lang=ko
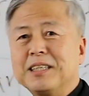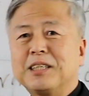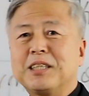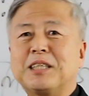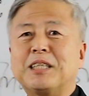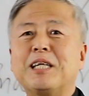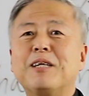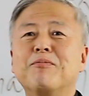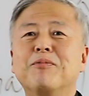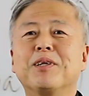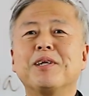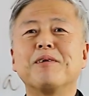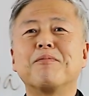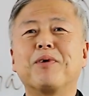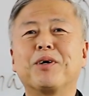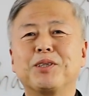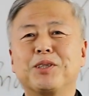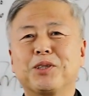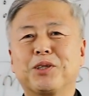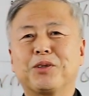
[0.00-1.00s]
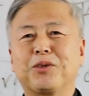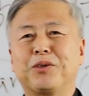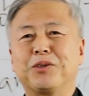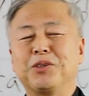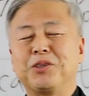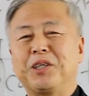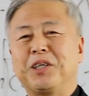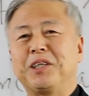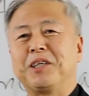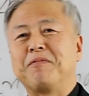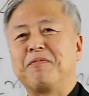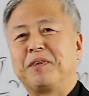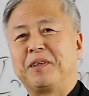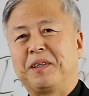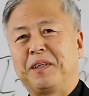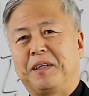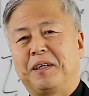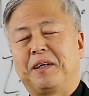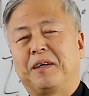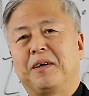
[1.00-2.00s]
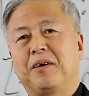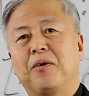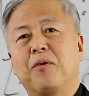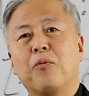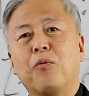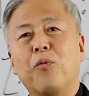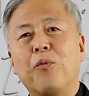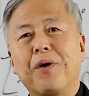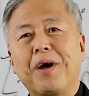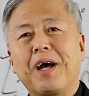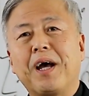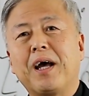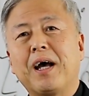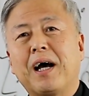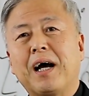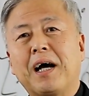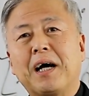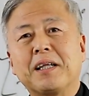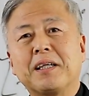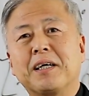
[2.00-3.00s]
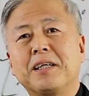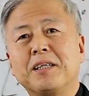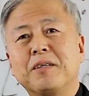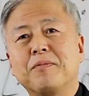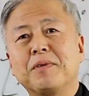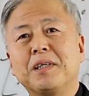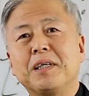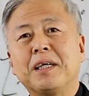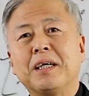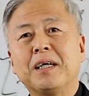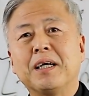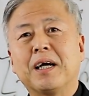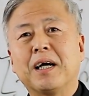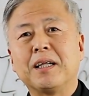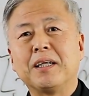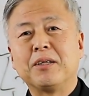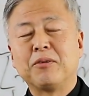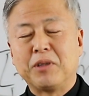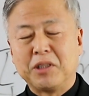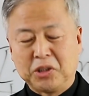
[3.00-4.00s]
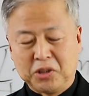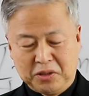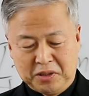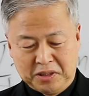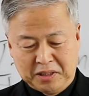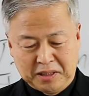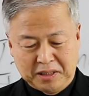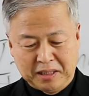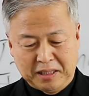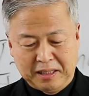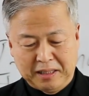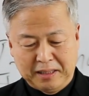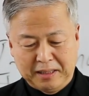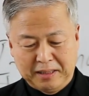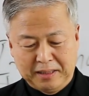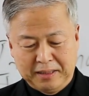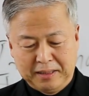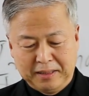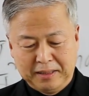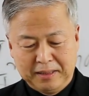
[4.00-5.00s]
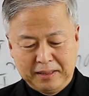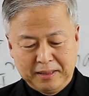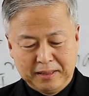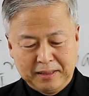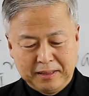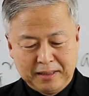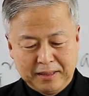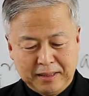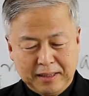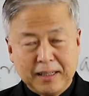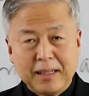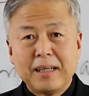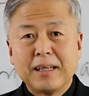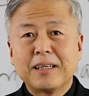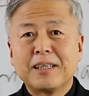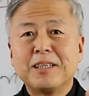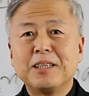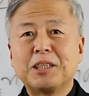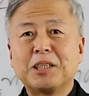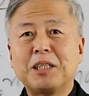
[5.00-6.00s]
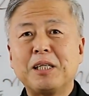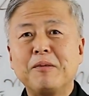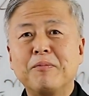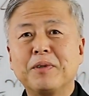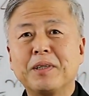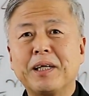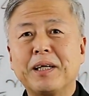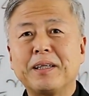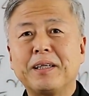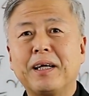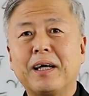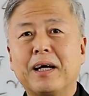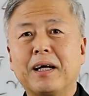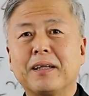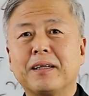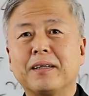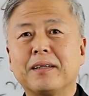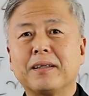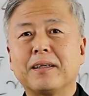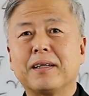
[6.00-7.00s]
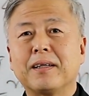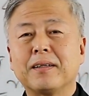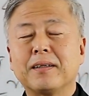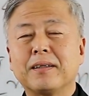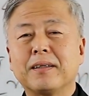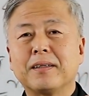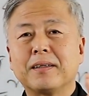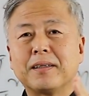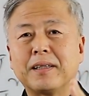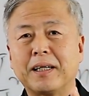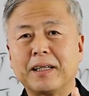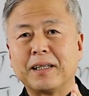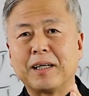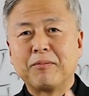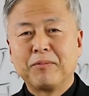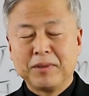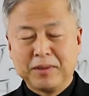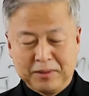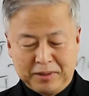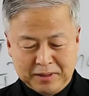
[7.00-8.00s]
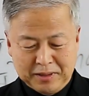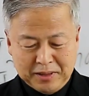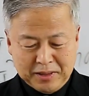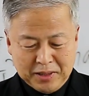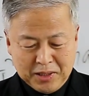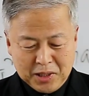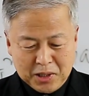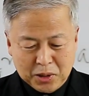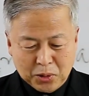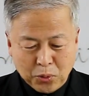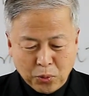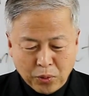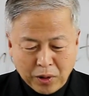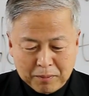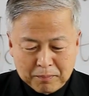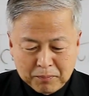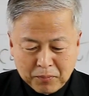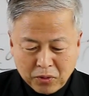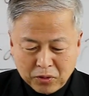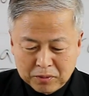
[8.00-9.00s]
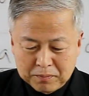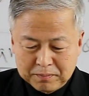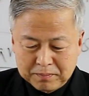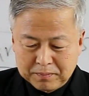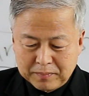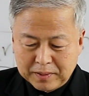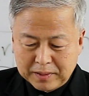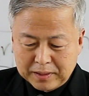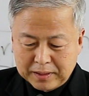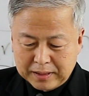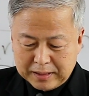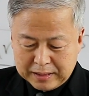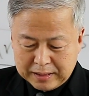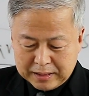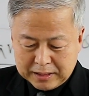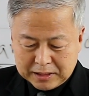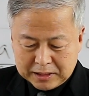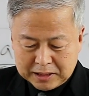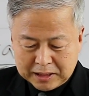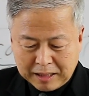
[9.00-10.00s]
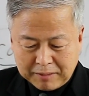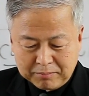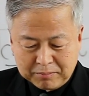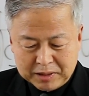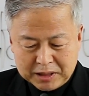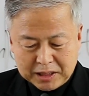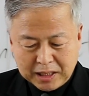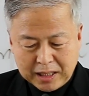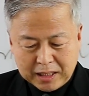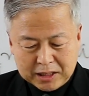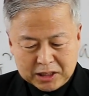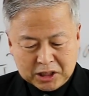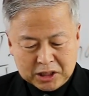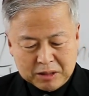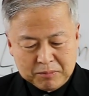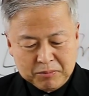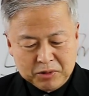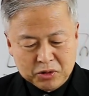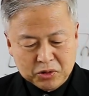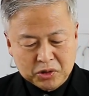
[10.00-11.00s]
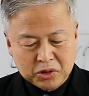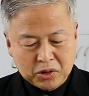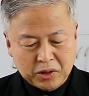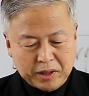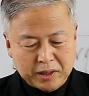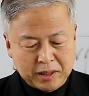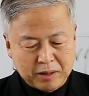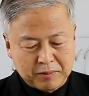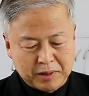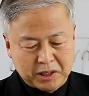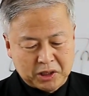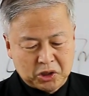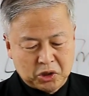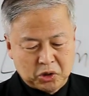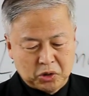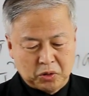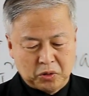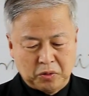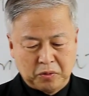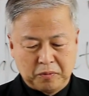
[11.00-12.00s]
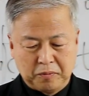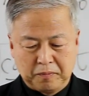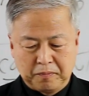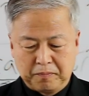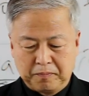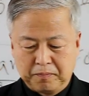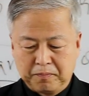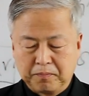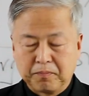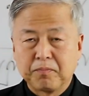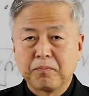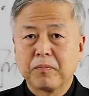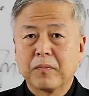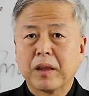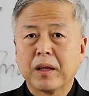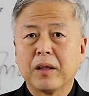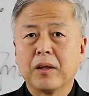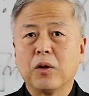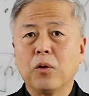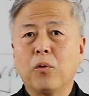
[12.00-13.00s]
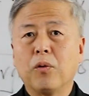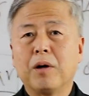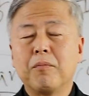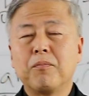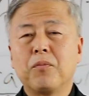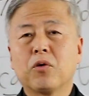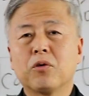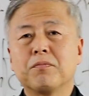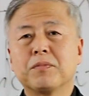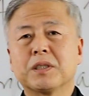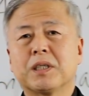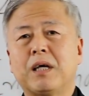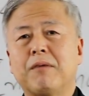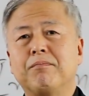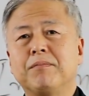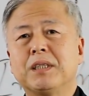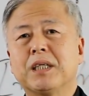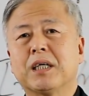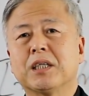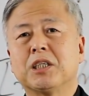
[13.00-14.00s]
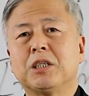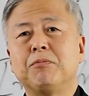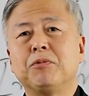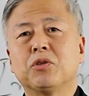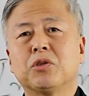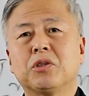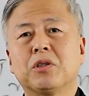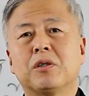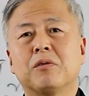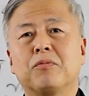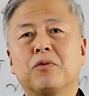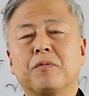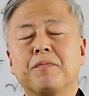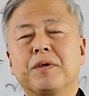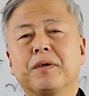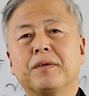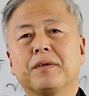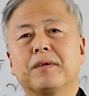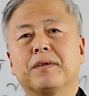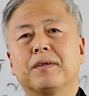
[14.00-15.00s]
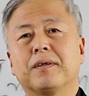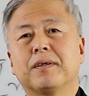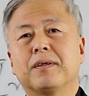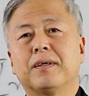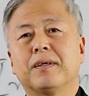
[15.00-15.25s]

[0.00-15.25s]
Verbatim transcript: 질문을 먼저 던져야 됩니다. 왜 하나님은 인간이 되셨는가? 그 질문에 대한 대답은 요한복음 3장 16절에 나와 있죠. 요한복음 3장 16절을 보면